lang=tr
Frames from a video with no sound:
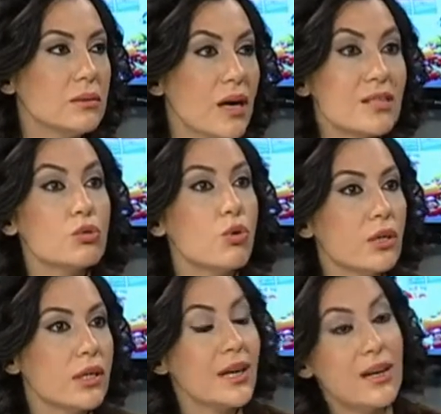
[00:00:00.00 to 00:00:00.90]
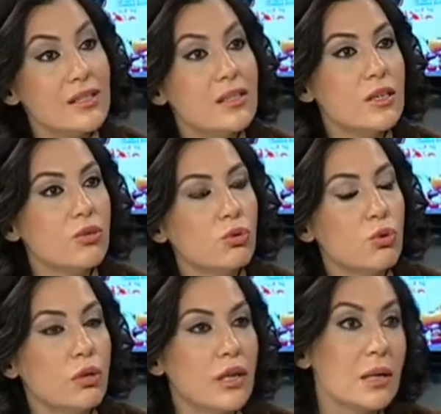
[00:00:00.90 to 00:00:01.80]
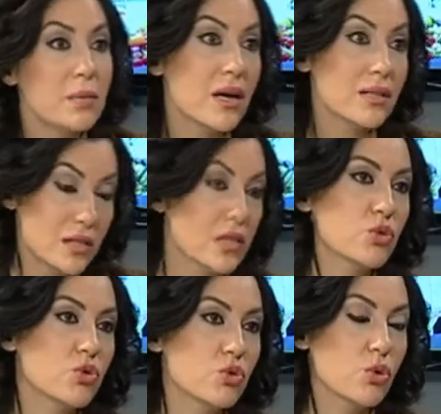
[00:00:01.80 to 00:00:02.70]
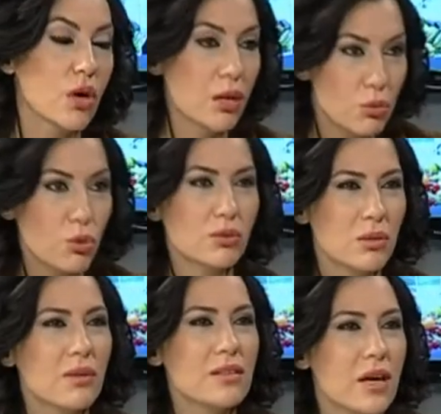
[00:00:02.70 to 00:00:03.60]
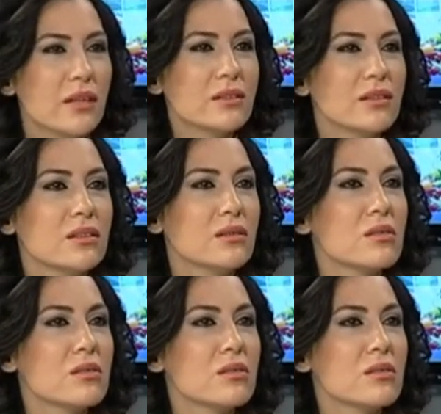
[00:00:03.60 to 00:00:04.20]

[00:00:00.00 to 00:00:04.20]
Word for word: hasta olarak, hasta yakını olarak biraz karışıyor. Bu konuda biraz aydınlatır Tabii.